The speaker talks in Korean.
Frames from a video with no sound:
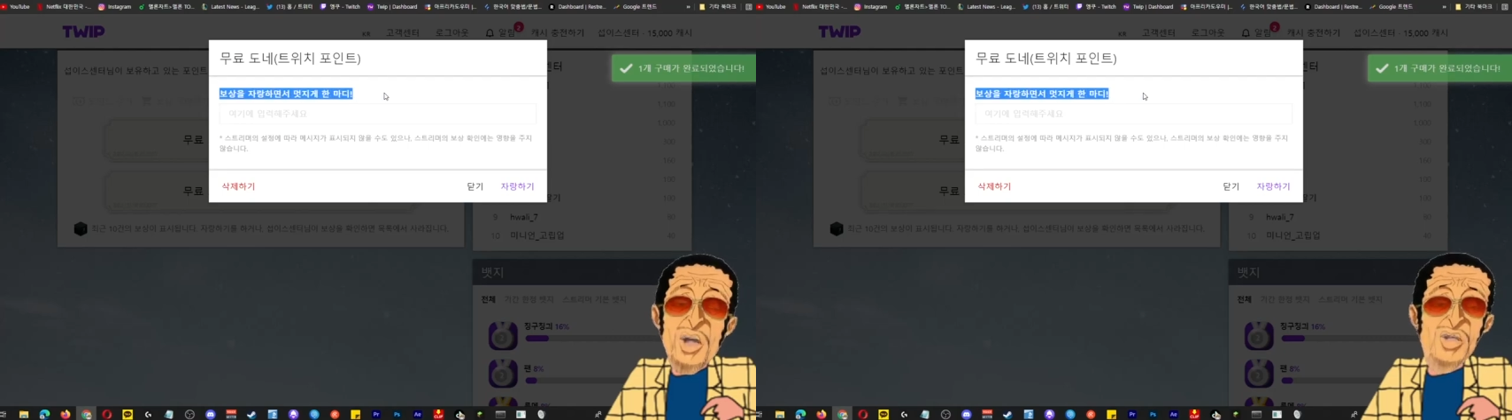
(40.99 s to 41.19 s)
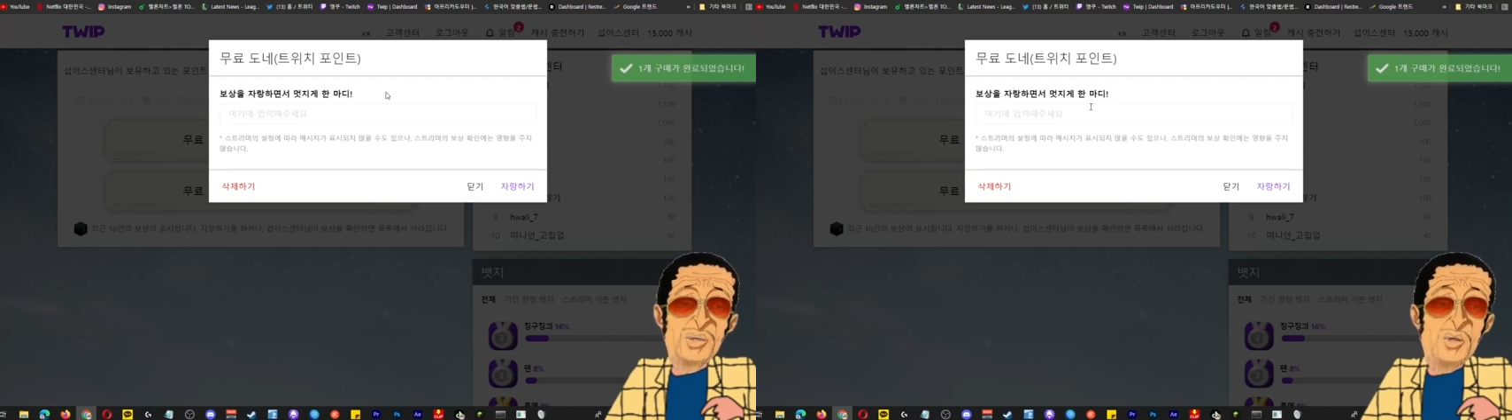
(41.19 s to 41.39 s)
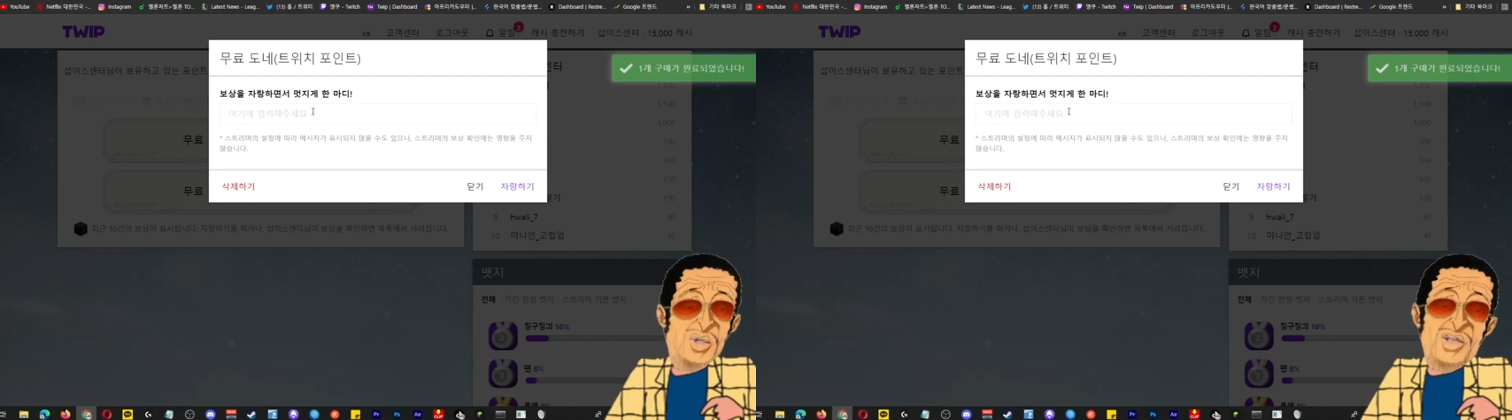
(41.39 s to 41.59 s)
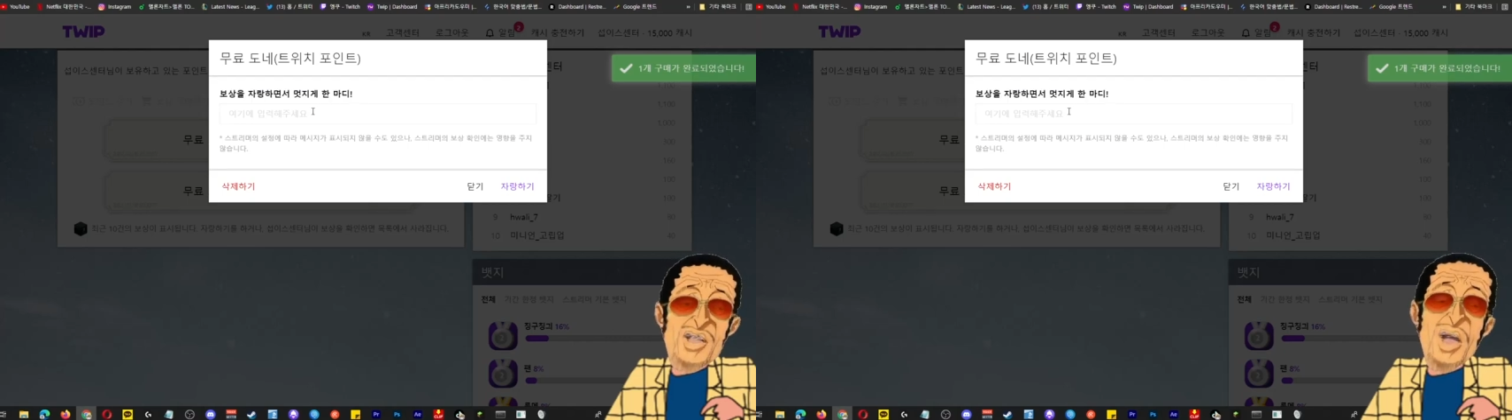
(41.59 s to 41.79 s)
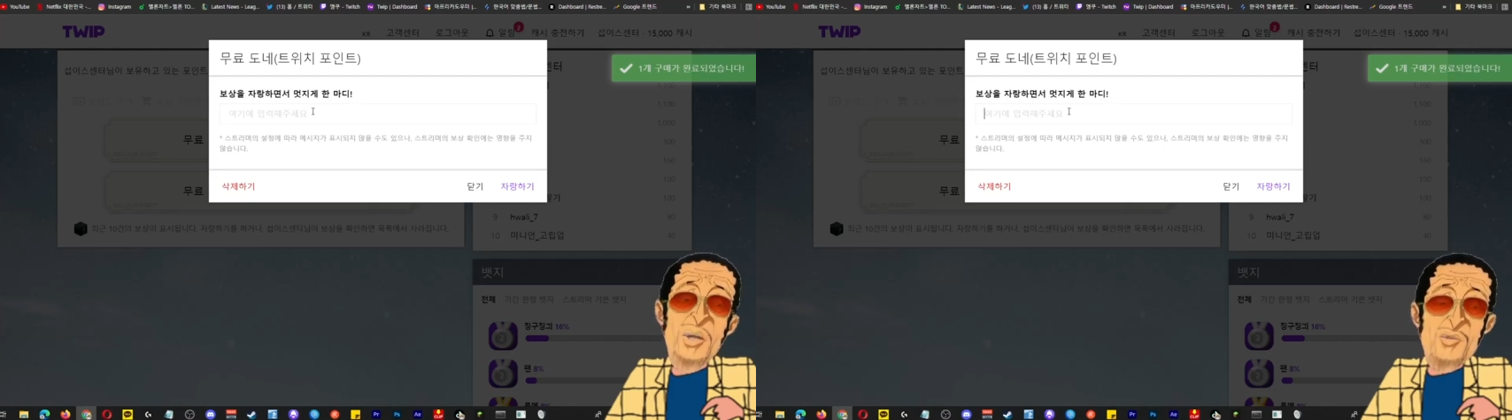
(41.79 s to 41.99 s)
멋지게
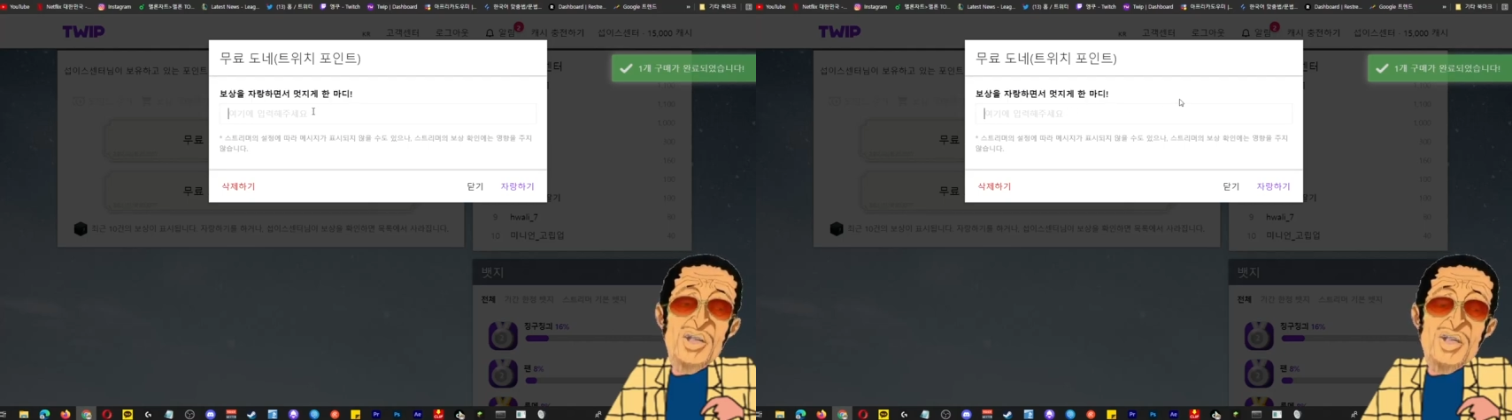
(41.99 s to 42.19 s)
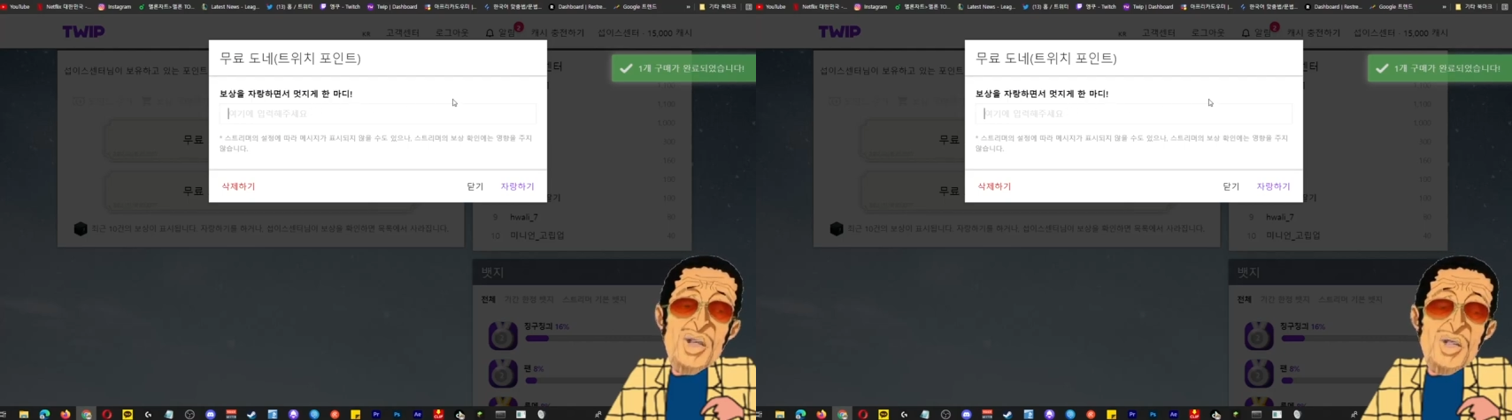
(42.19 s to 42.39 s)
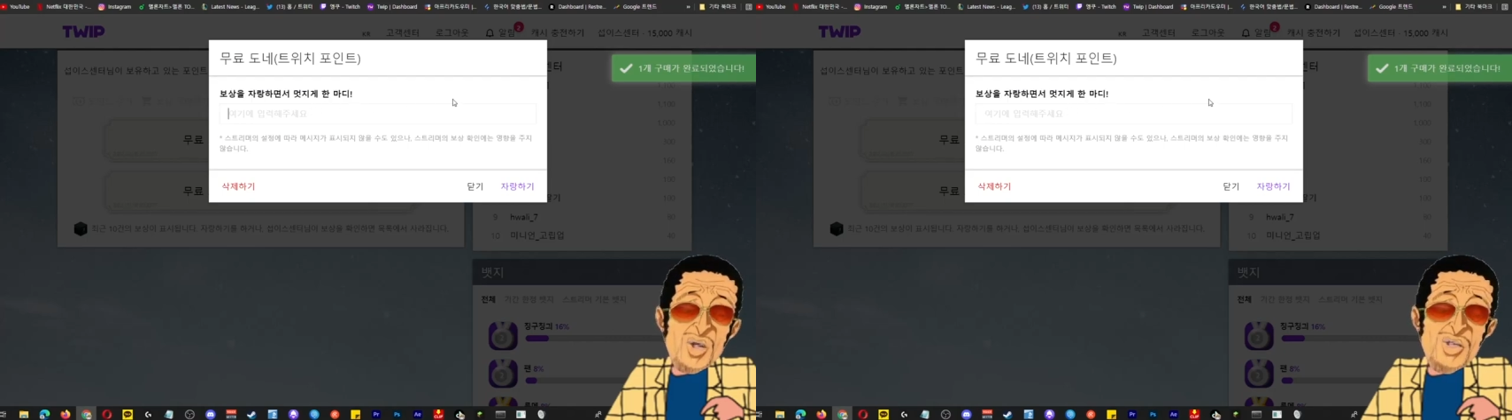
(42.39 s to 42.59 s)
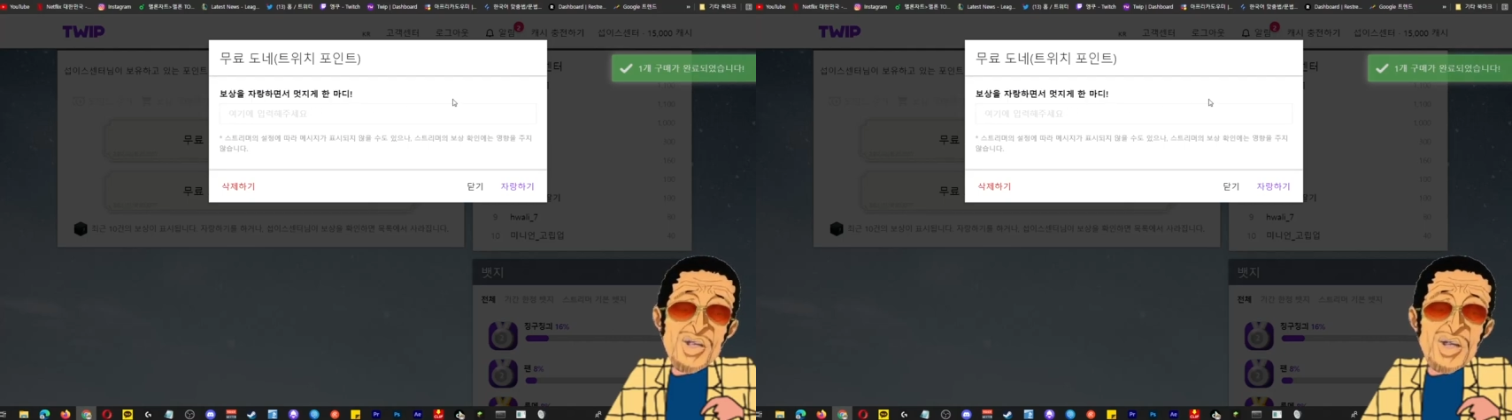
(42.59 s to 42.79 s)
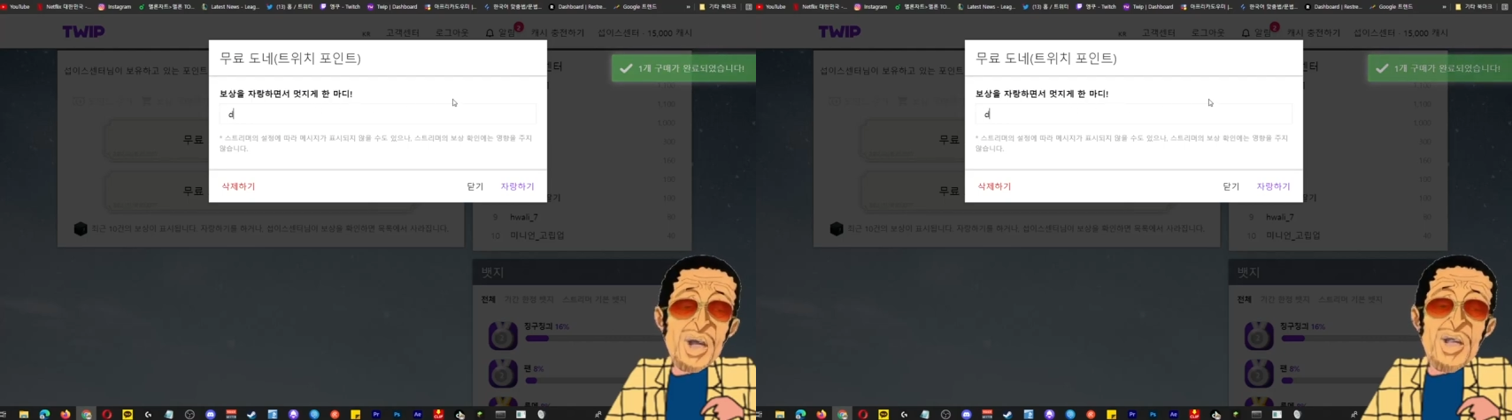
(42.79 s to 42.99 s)
한마디 여기다가
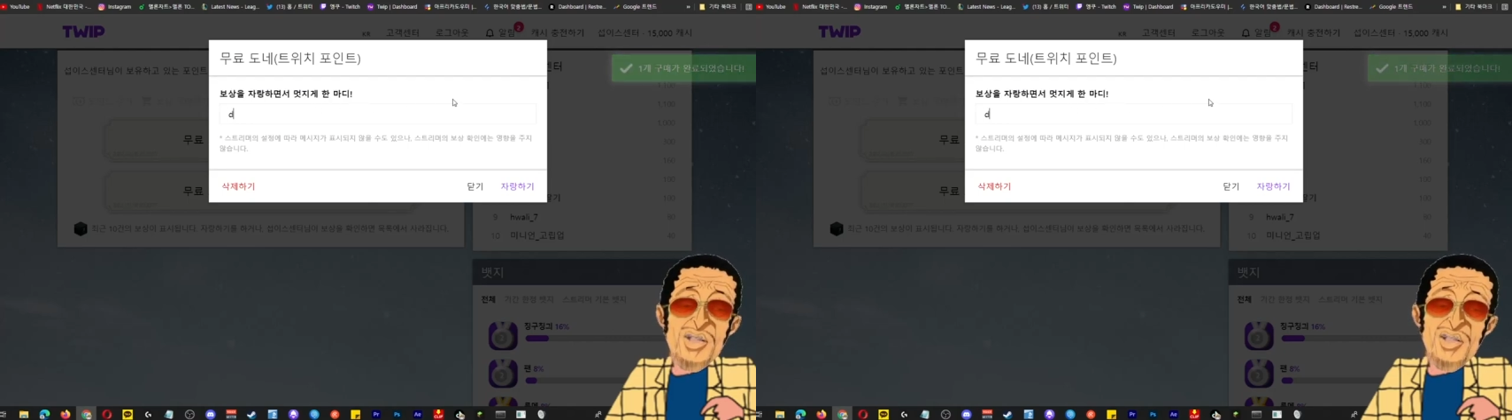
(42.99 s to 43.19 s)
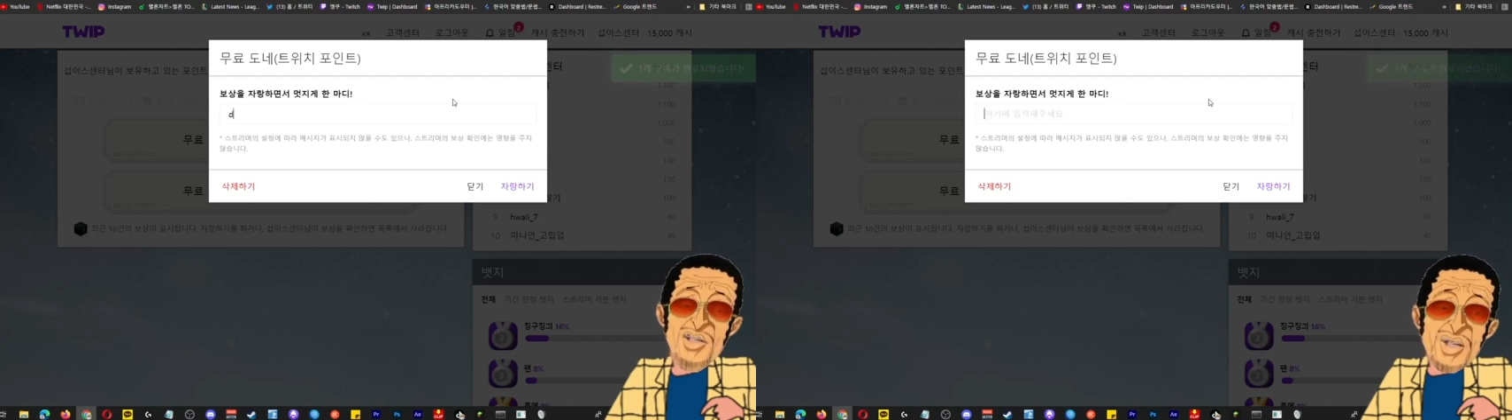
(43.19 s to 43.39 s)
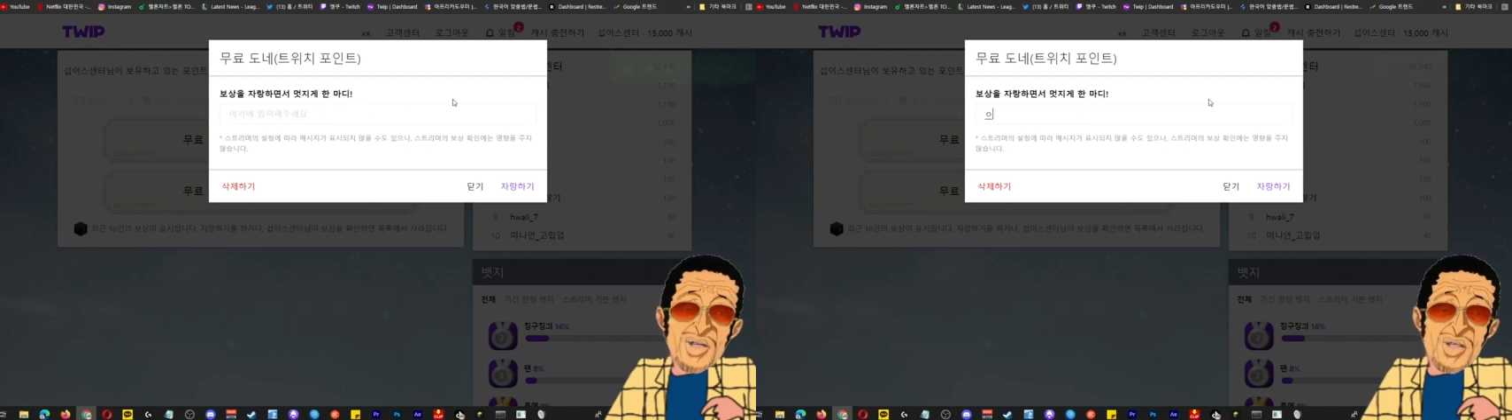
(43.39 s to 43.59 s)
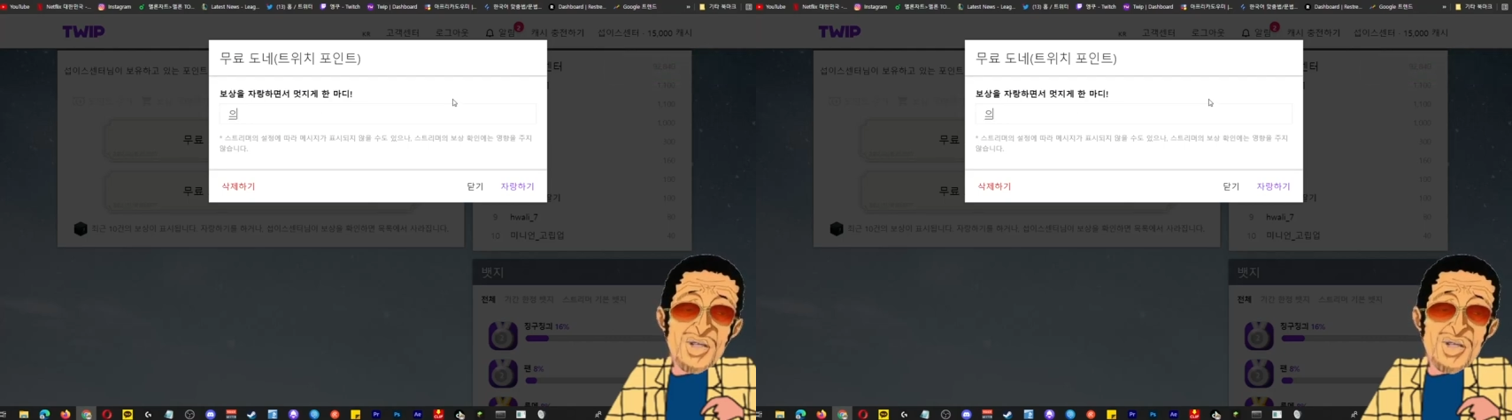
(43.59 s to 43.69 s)
응예